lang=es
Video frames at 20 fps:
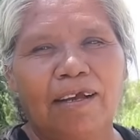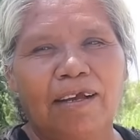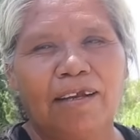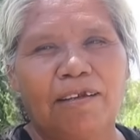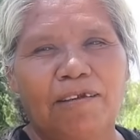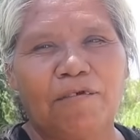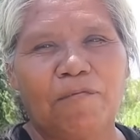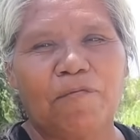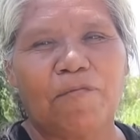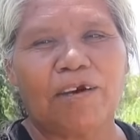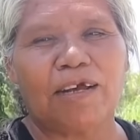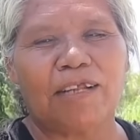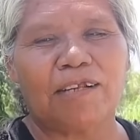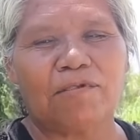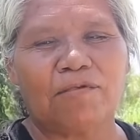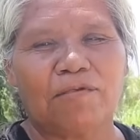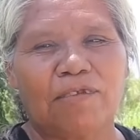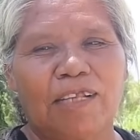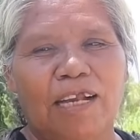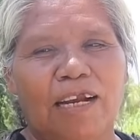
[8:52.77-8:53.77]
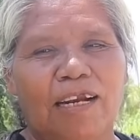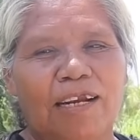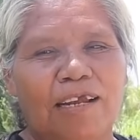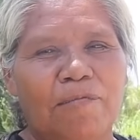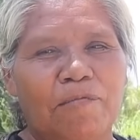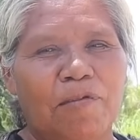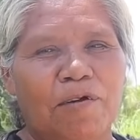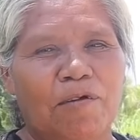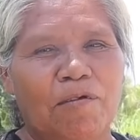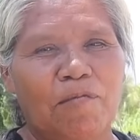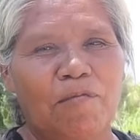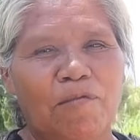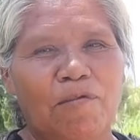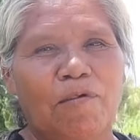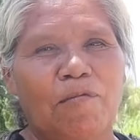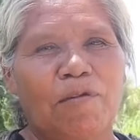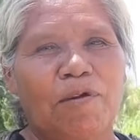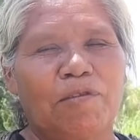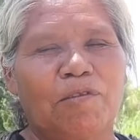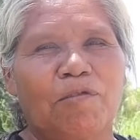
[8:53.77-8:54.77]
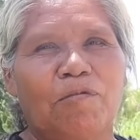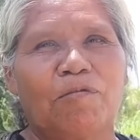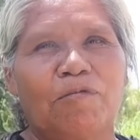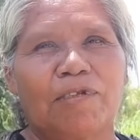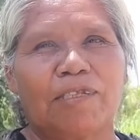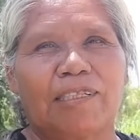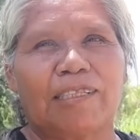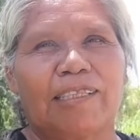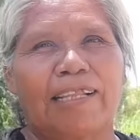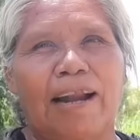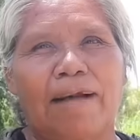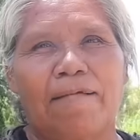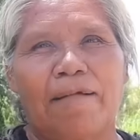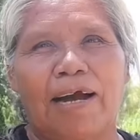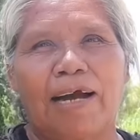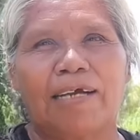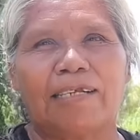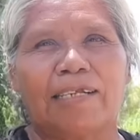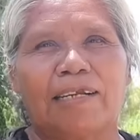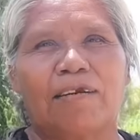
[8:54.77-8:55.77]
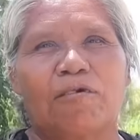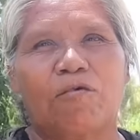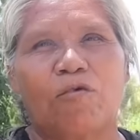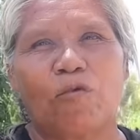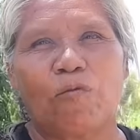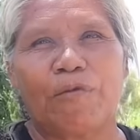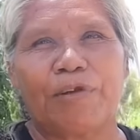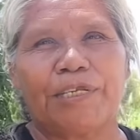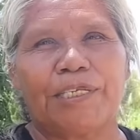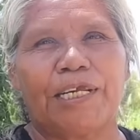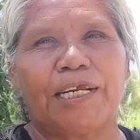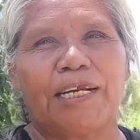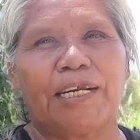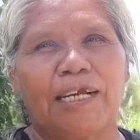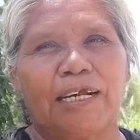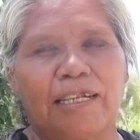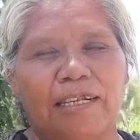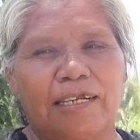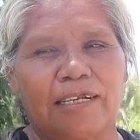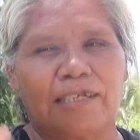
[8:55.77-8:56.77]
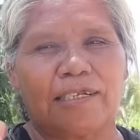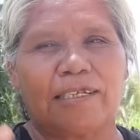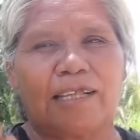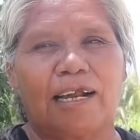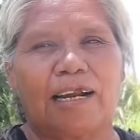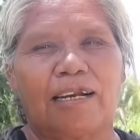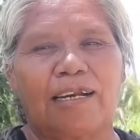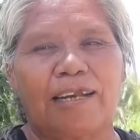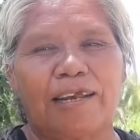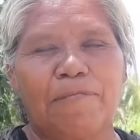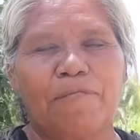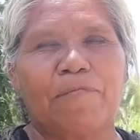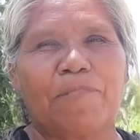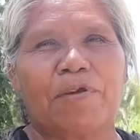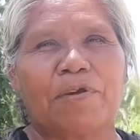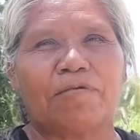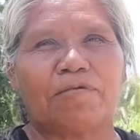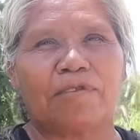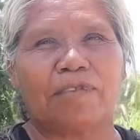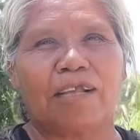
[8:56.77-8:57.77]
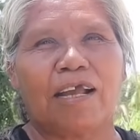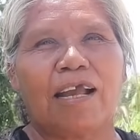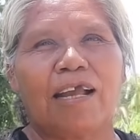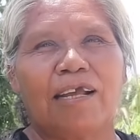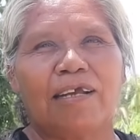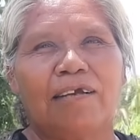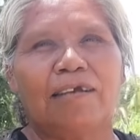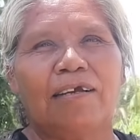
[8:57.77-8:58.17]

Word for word: No puedes usted limpio. como hombre tú trabajas en una oficina? Está limpio usted.